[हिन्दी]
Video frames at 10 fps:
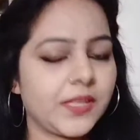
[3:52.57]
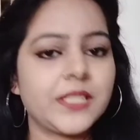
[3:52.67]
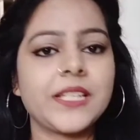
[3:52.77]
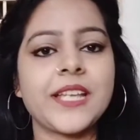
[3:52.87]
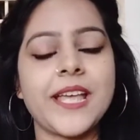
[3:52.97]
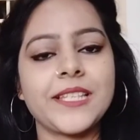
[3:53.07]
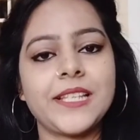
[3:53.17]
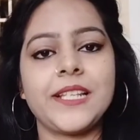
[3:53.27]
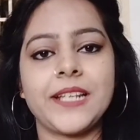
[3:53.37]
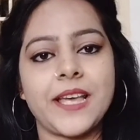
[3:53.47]
इसे
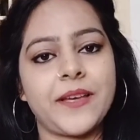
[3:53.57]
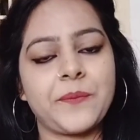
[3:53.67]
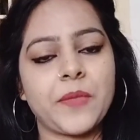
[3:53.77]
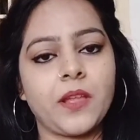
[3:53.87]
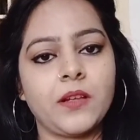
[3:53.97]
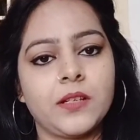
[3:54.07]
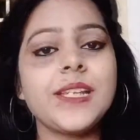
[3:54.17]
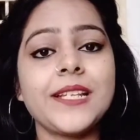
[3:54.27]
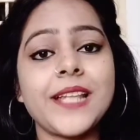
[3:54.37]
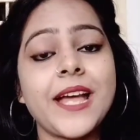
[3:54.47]
कैसे लेना है इसे
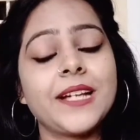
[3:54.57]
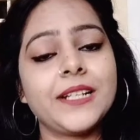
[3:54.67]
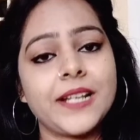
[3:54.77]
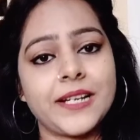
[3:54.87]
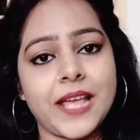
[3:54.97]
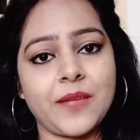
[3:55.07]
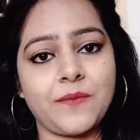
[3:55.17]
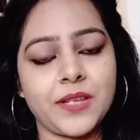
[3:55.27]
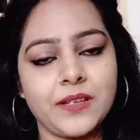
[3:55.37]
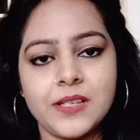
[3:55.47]
लेना है डे टाइम में